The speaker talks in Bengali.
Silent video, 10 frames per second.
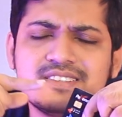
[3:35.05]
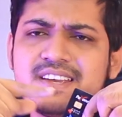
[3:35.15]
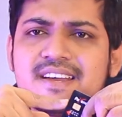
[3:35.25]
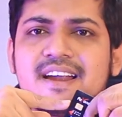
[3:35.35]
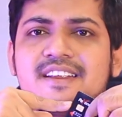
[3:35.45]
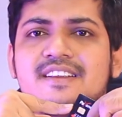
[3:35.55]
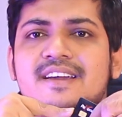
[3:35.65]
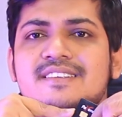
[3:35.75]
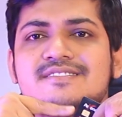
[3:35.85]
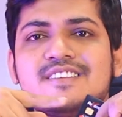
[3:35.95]
সেই কার্ডের
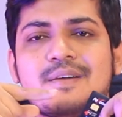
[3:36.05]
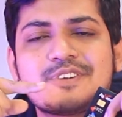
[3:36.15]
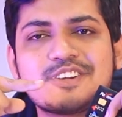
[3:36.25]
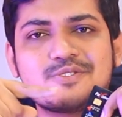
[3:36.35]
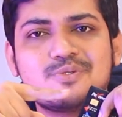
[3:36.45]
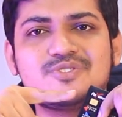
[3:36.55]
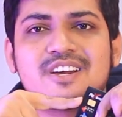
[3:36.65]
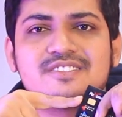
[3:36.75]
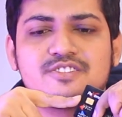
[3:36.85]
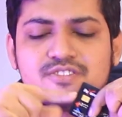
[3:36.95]
অ্যাগেনস্টে আমাকে কিন্তু
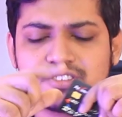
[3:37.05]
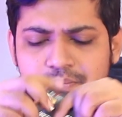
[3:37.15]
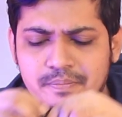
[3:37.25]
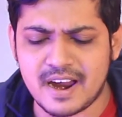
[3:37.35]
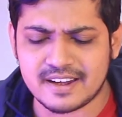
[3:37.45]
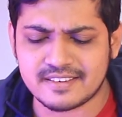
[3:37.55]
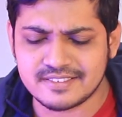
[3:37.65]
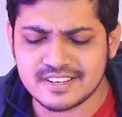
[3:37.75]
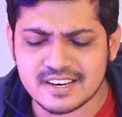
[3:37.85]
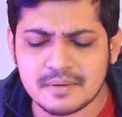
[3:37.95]
চার্জ দিতে হয়েছে বাট
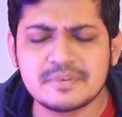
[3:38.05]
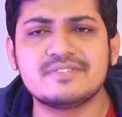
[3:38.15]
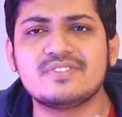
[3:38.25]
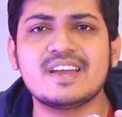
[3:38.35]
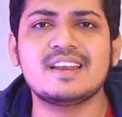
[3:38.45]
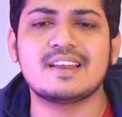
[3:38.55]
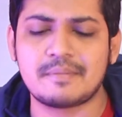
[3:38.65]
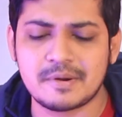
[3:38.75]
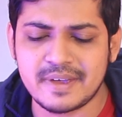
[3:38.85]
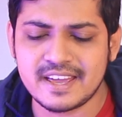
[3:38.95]
যেটা আমি রিয়েল
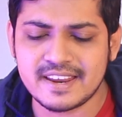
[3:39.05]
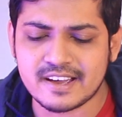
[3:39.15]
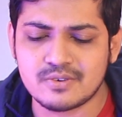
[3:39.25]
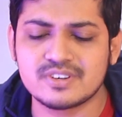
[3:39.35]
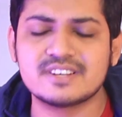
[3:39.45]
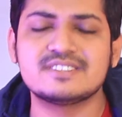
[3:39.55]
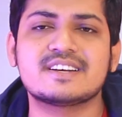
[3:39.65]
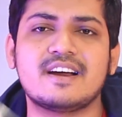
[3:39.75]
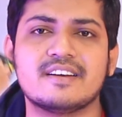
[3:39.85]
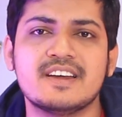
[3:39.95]
আমার মেইন অ্যাকাউন্টের যে
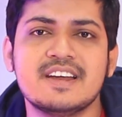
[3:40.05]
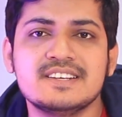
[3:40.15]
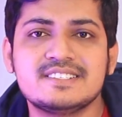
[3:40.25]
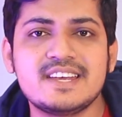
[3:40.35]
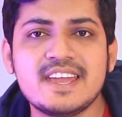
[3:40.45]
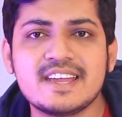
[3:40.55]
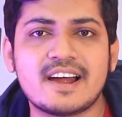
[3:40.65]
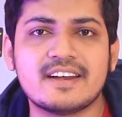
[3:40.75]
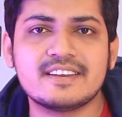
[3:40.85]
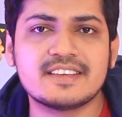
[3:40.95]
কার্ড সেই
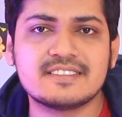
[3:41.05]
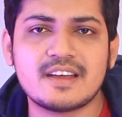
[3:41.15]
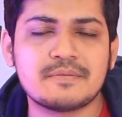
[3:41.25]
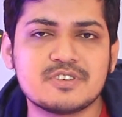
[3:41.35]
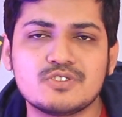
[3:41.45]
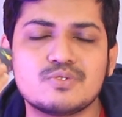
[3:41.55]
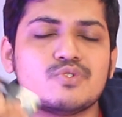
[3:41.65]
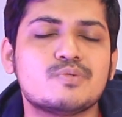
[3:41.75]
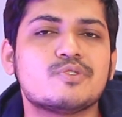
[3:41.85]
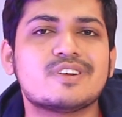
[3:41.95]
কার্ডের ক্ষেত্রে আমি কিন্তু
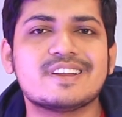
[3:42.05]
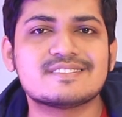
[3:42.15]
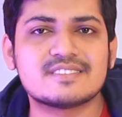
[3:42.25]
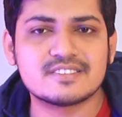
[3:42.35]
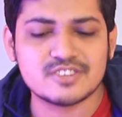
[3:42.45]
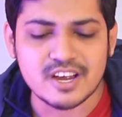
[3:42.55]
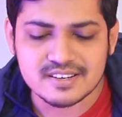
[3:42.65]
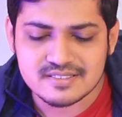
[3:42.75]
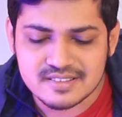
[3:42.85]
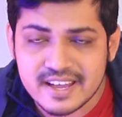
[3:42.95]
কোনো প্রকার এক্সট্রা
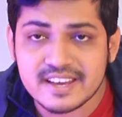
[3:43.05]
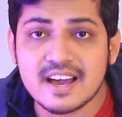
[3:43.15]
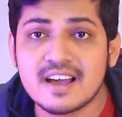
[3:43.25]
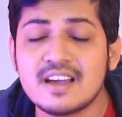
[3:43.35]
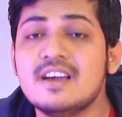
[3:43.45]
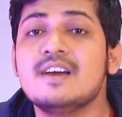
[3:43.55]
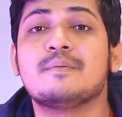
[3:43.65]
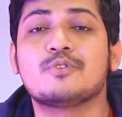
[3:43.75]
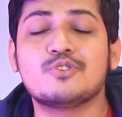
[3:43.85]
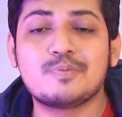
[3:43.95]
চার্জ দিই না
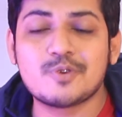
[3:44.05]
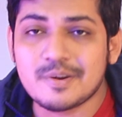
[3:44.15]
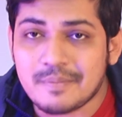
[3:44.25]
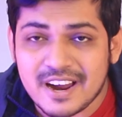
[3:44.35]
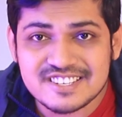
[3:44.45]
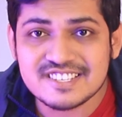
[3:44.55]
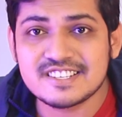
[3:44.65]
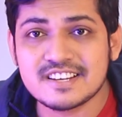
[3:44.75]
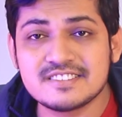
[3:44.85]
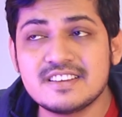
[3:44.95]
কোনো প্রকার মাসিক
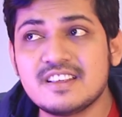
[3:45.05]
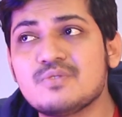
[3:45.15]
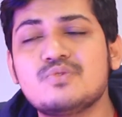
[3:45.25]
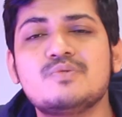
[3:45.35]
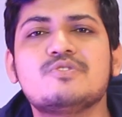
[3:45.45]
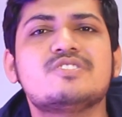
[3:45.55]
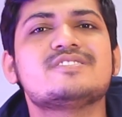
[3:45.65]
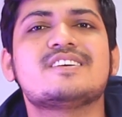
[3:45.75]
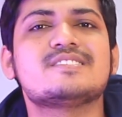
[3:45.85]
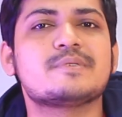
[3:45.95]
চার্জ দিই না কোনো প্রকার
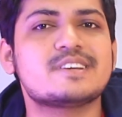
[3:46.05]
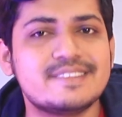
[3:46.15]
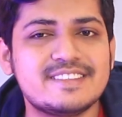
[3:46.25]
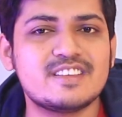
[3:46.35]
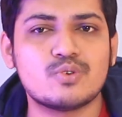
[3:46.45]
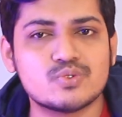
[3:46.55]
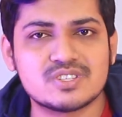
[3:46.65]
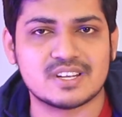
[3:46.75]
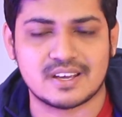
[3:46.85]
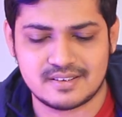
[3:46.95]
চার্জ আমাকে দিতে
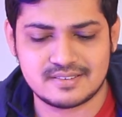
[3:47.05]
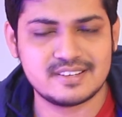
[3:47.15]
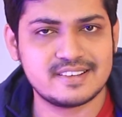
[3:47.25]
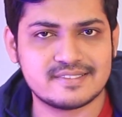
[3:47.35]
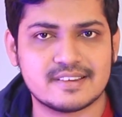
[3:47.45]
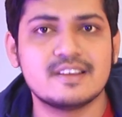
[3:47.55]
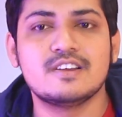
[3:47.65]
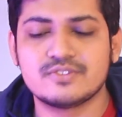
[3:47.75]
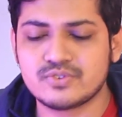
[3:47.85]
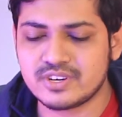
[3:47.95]
হচ্ছে না ঠিক আছে
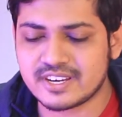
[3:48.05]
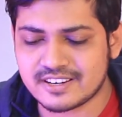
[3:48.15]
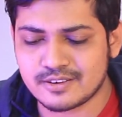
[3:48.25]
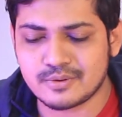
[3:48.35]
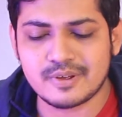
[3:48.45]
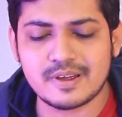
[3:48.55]
সো এটা একটা